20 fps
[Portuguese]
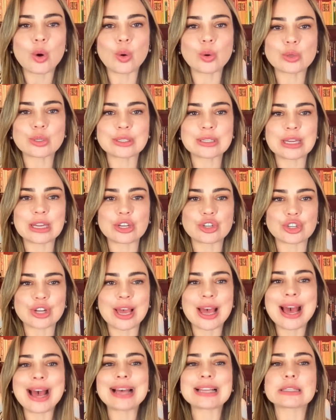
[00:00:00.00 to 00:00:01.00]
ou
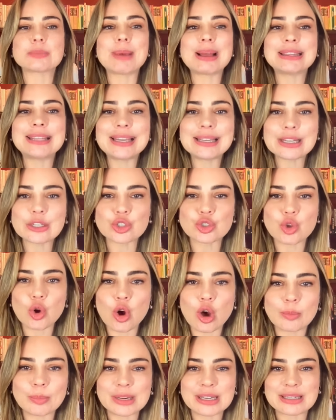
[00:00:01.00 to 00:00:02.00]
seja, as madeiras
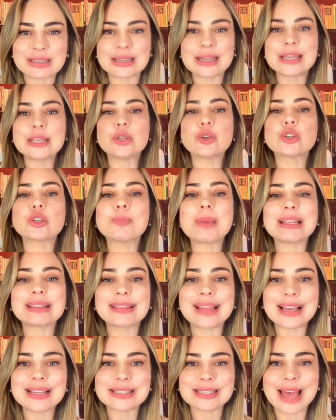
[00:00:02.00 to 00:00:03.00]
nobres e os
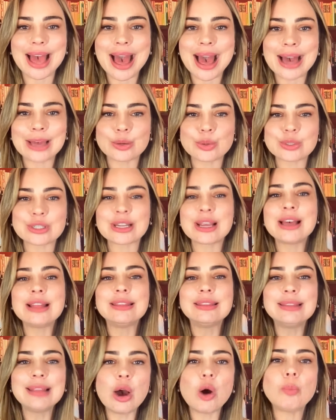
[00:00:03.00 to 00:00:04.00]
metais raros,
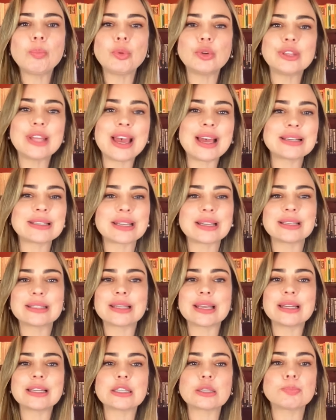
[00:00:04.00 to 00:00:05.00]
não pudessem
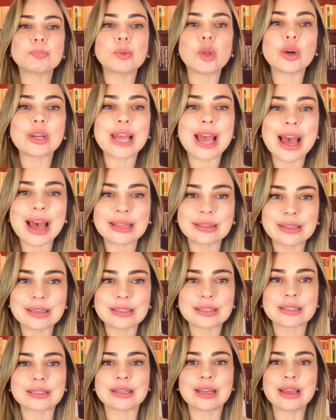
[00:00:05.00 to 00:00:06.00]
ser
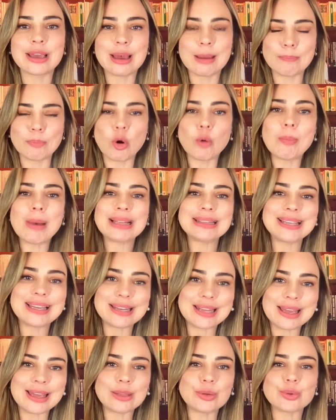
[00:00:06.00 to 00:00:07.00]
exploradas por
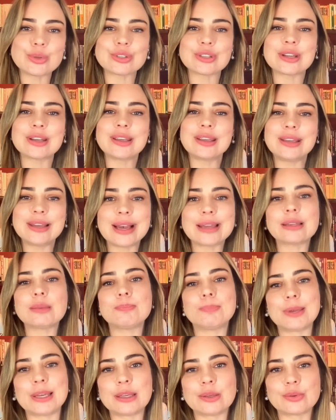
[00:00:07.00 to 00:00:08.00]
madeireiros e
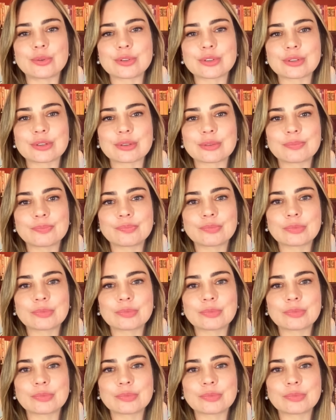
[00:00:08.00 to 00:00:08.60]
garimpeiros.